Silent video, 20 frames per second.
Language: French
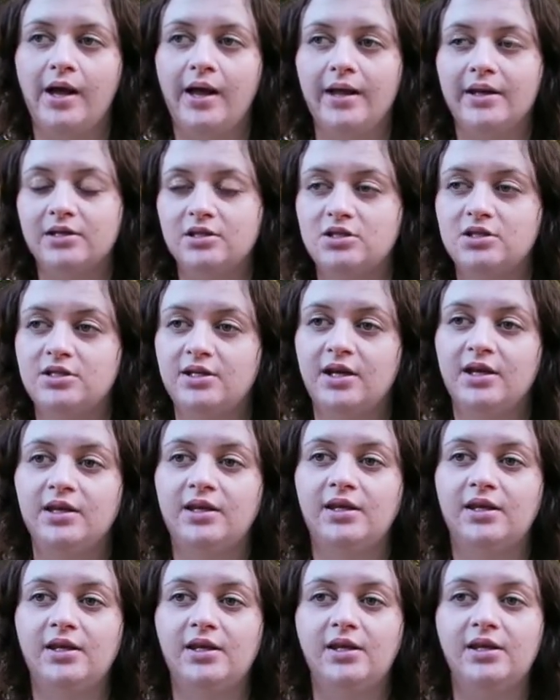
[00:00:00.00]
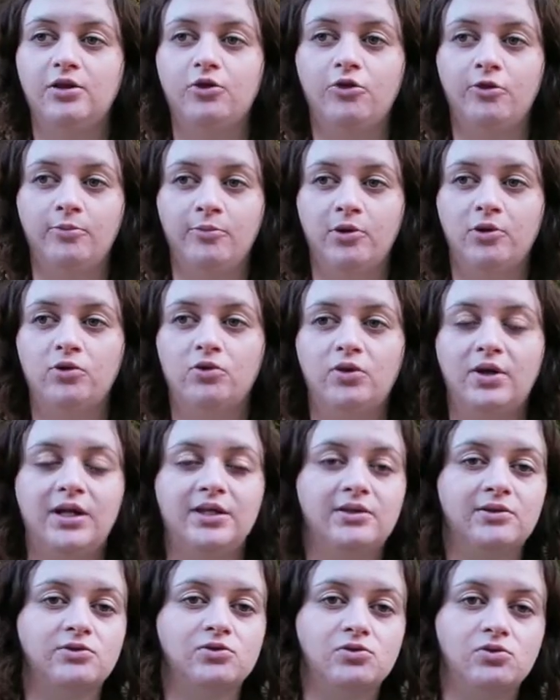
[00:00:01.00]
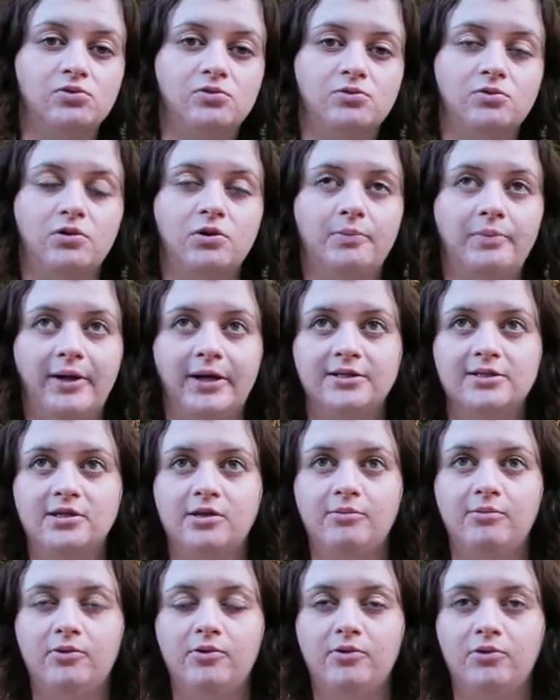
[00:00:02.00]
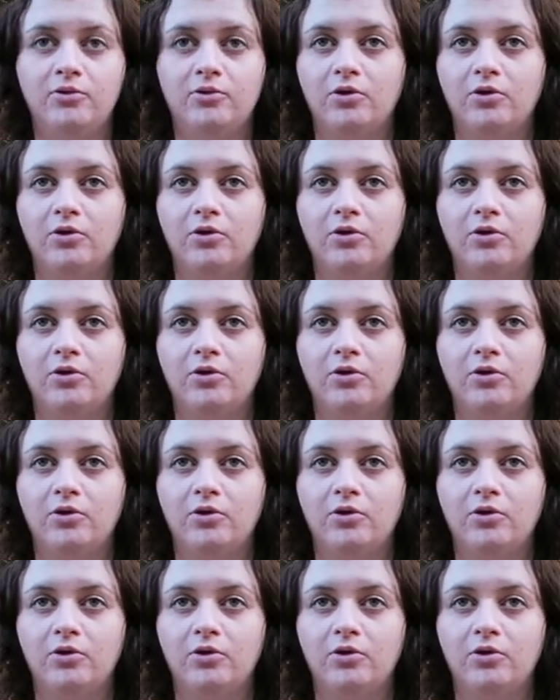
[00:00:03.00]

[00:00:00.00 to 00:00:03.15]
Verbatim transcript: un chien qui demande de l'attention, euh, par exemple,